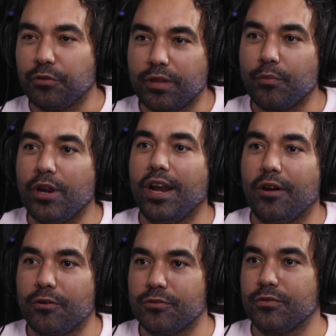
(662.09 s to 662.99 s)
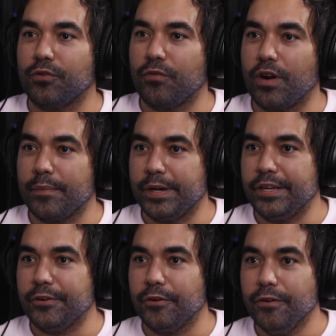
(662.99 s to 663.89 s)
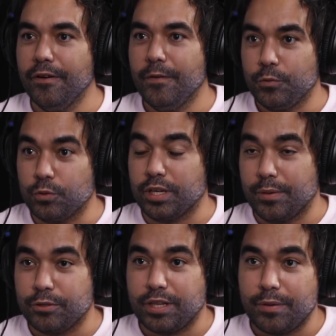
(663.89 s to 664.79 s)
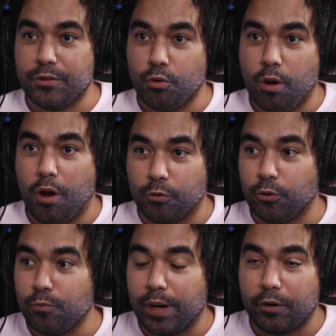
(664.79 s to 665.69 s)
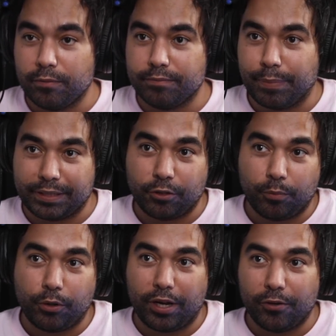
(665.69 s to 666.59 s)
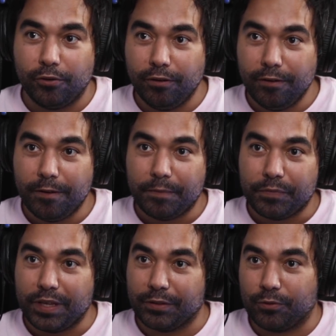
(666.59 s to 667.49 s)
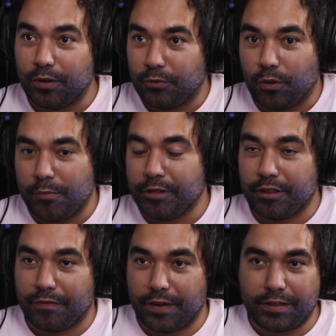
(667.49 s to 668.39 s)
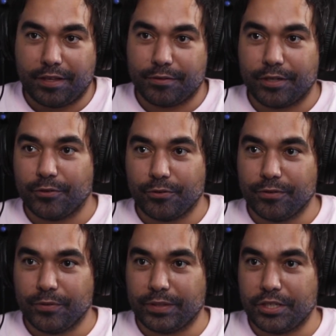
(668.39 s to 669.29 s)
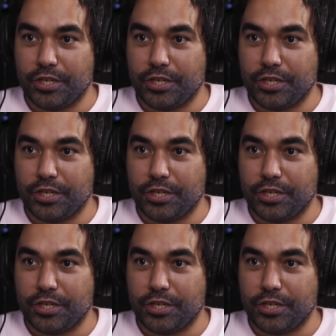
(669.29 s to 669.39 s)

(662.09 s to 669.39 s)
esto está muy lejos, estoy fuera de peligro. Tu cerebro está viendo a otro humano pasando por algo y esto naturalmente te afecta, o sea, no, no está